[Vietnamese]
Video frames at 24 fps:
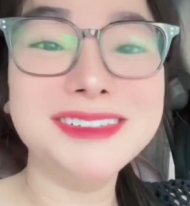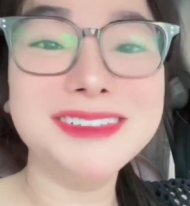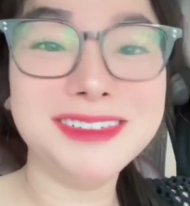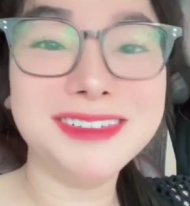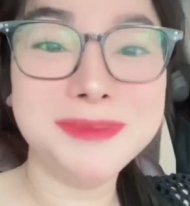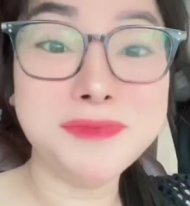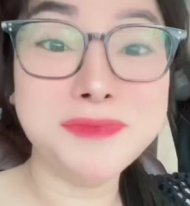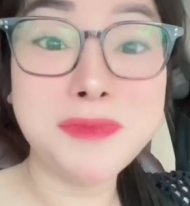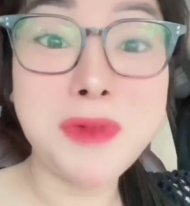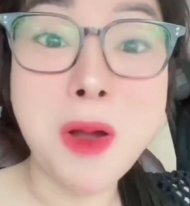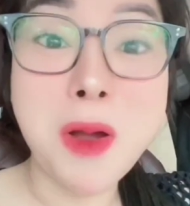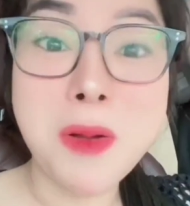
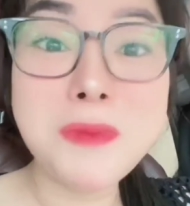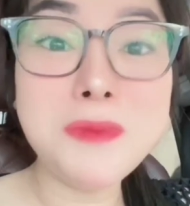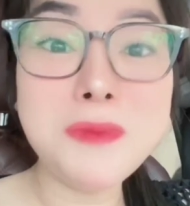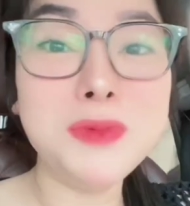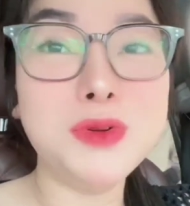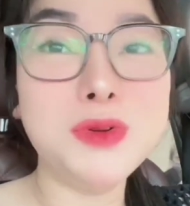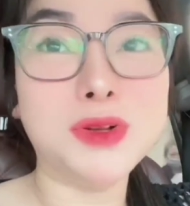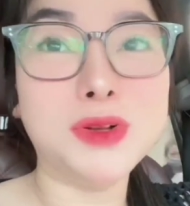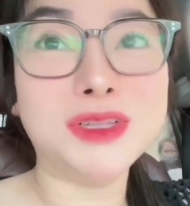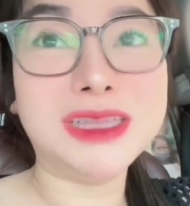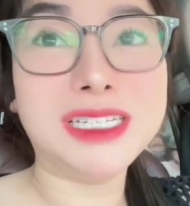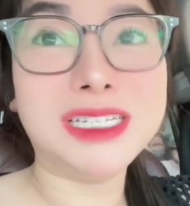mõm
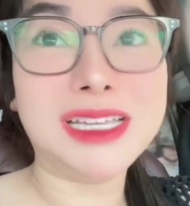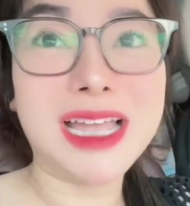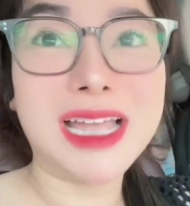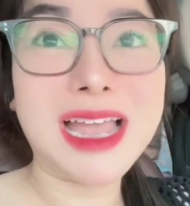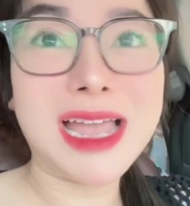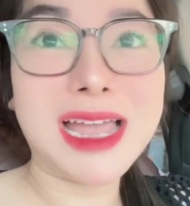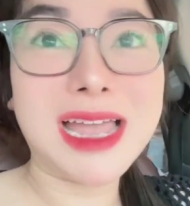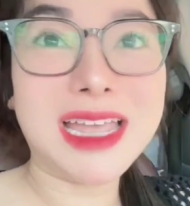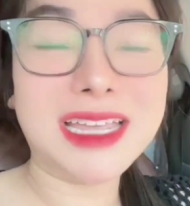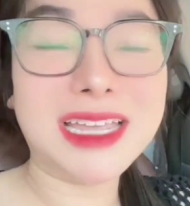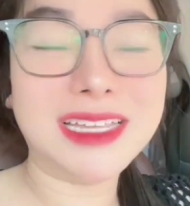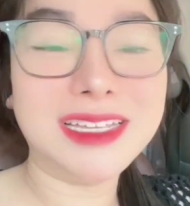của chị
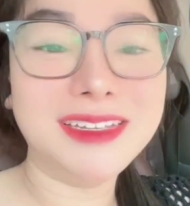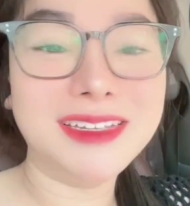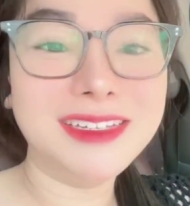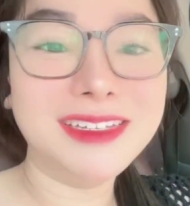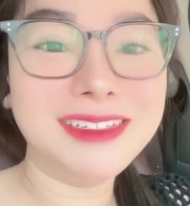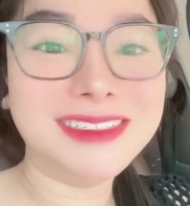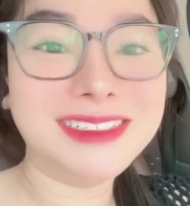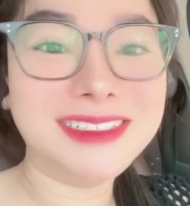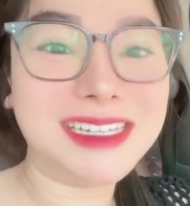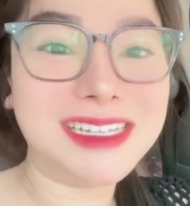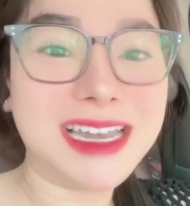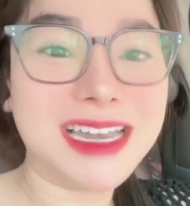hai
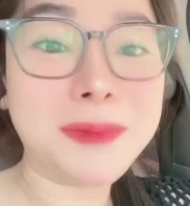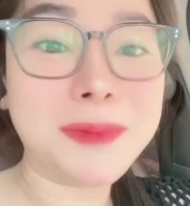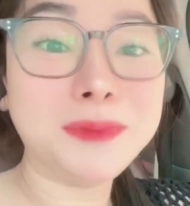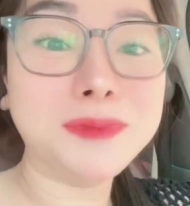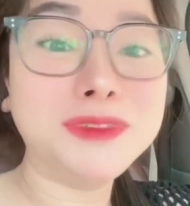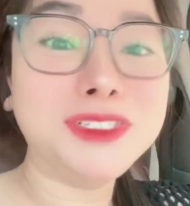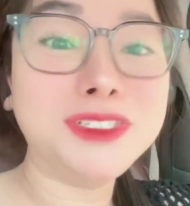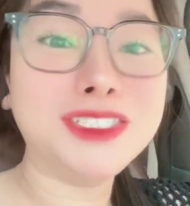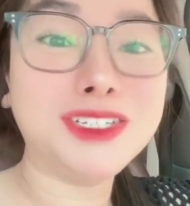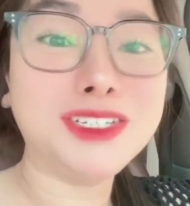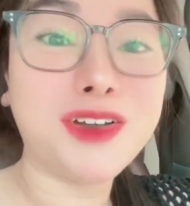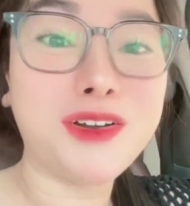chỉ làm
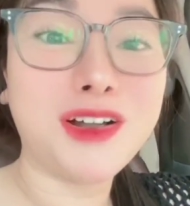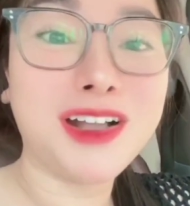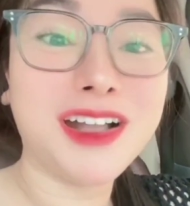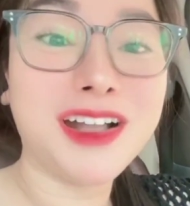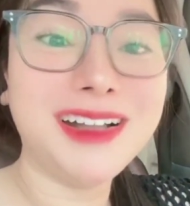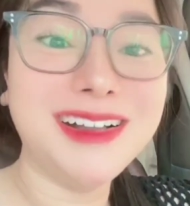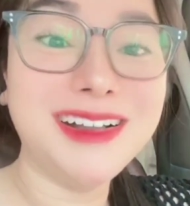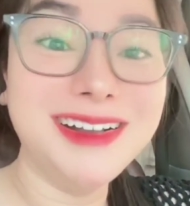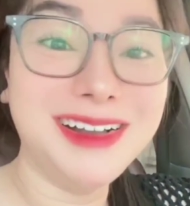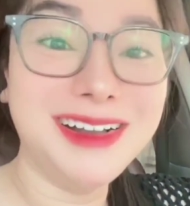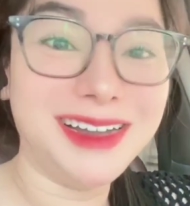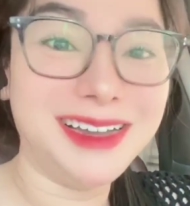trò
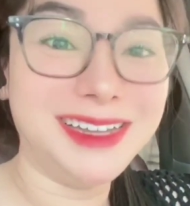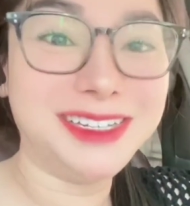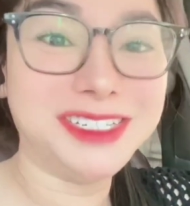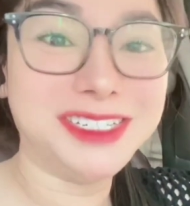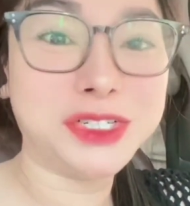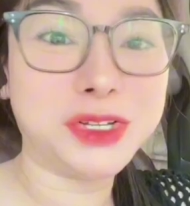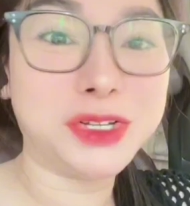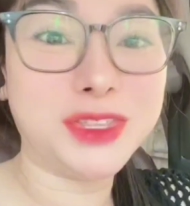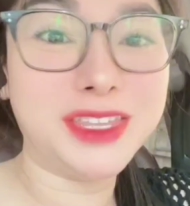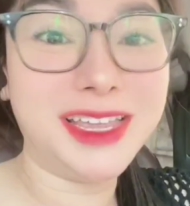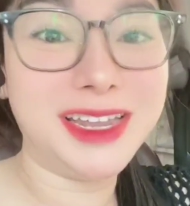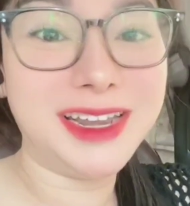cười
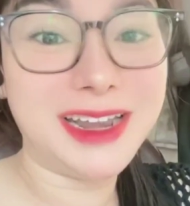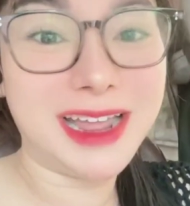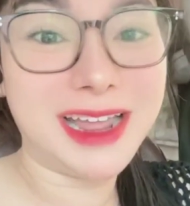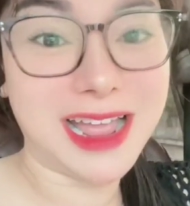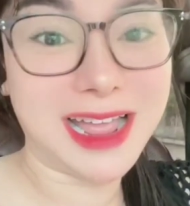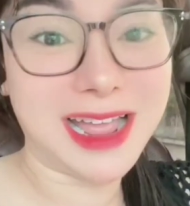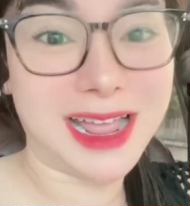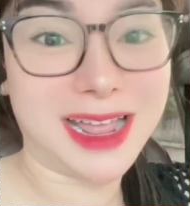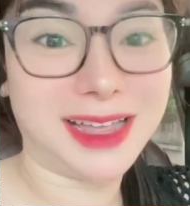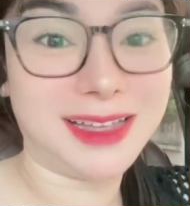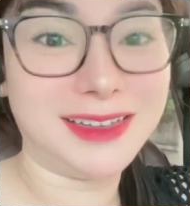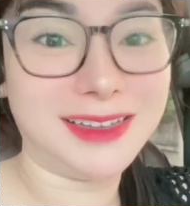cho thiên
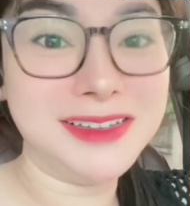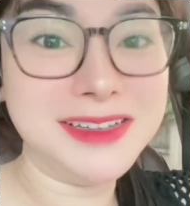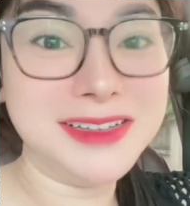hạ